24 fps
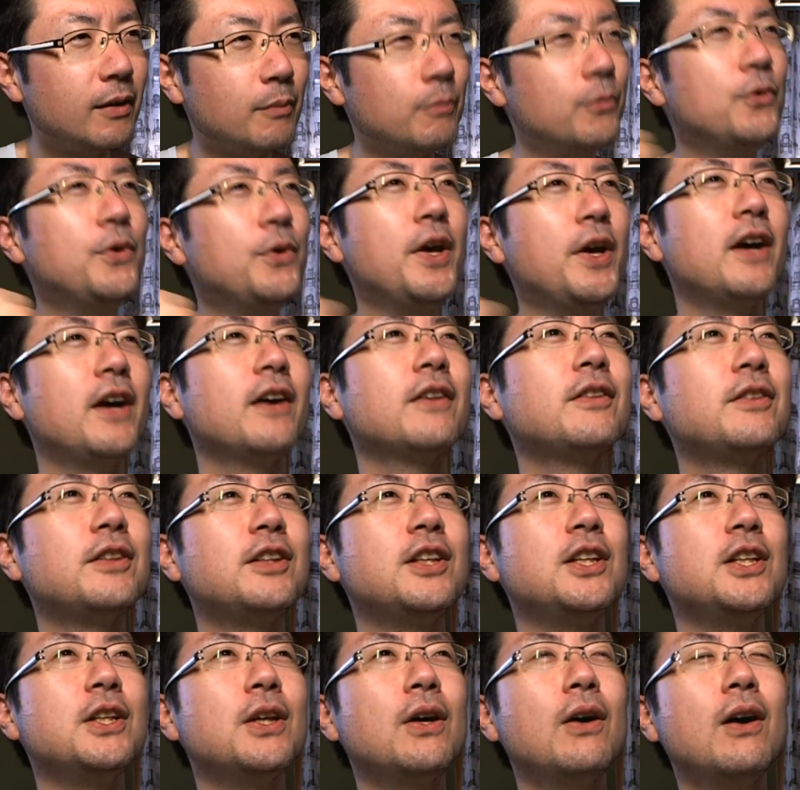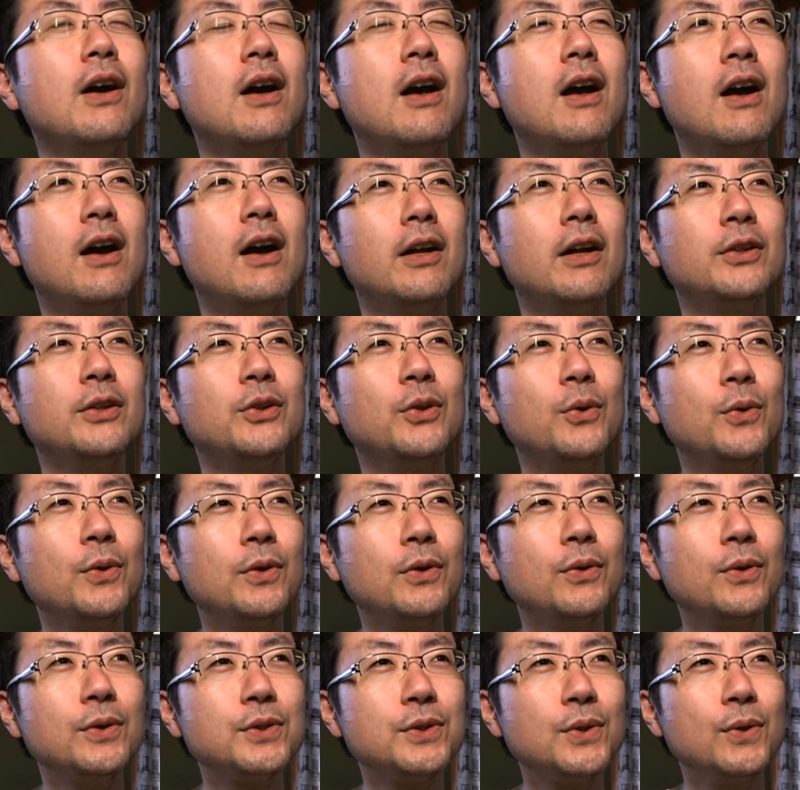胸張っていいんだよ同
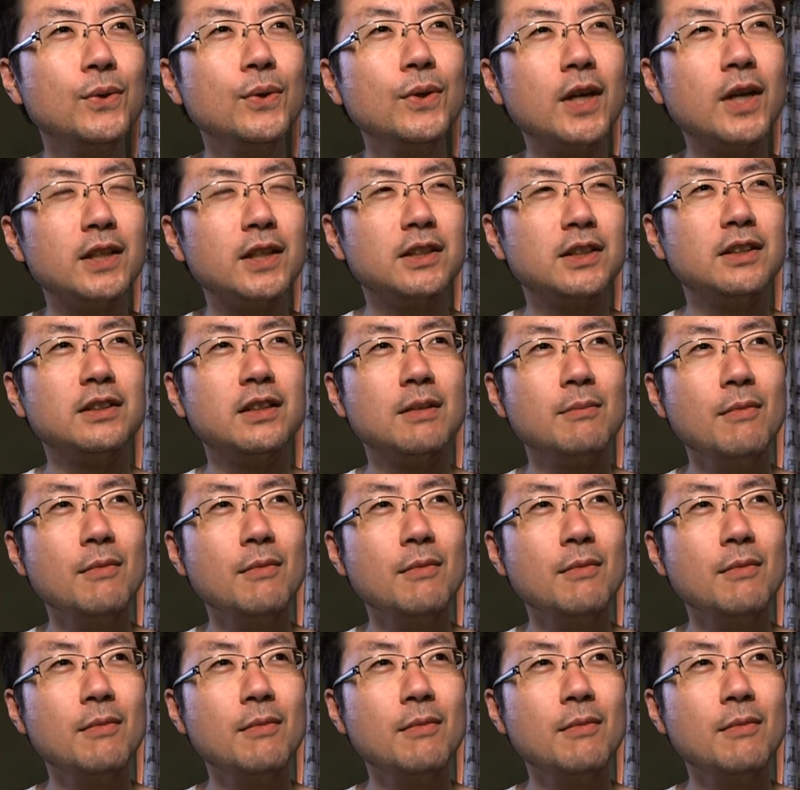行総会出て、